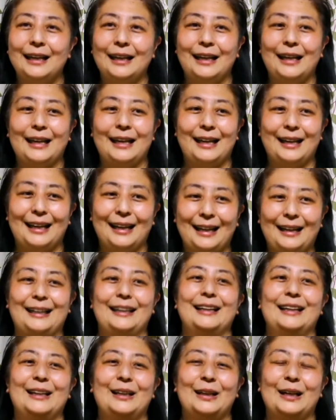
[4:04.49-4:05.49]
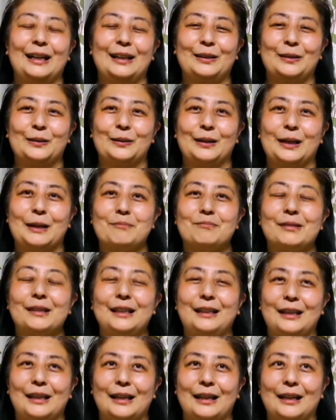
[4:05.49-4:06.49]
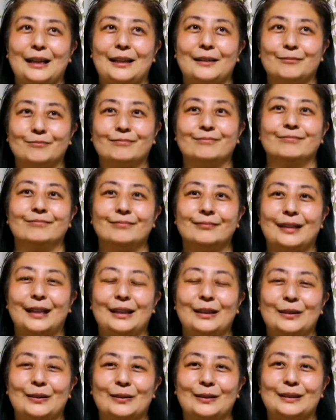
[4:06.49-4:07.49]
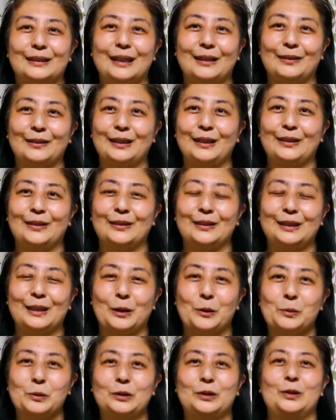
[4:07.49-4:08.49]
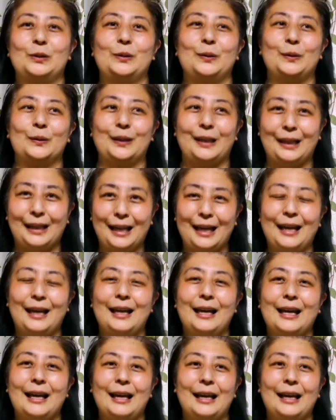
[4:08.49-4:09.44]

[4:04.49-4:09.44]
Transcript: えー、はいあのやっぱりね、うん、あの作品として面白いのでね、